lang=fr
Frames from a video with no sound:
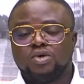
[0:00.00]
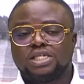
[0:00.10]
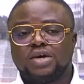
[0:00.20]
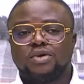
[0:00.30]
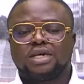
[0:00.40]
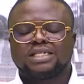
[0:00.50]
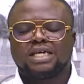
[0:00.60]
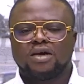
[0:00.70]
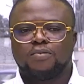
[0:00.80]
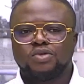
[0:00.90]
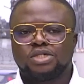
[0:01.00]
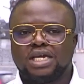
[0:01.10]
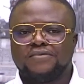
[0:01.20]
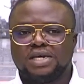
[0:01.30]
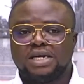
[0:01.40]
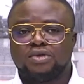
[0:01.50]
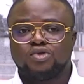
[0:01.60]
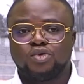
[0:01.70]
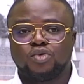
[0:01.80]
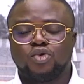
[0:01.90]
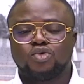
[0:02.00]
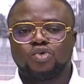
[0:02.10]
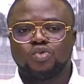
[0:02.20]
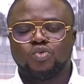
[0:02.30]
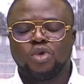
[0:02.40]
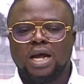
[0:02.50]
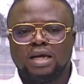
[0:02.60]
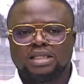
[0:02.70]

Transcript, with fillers: ESAE e qui a ses campus dans les villes de Cotonou,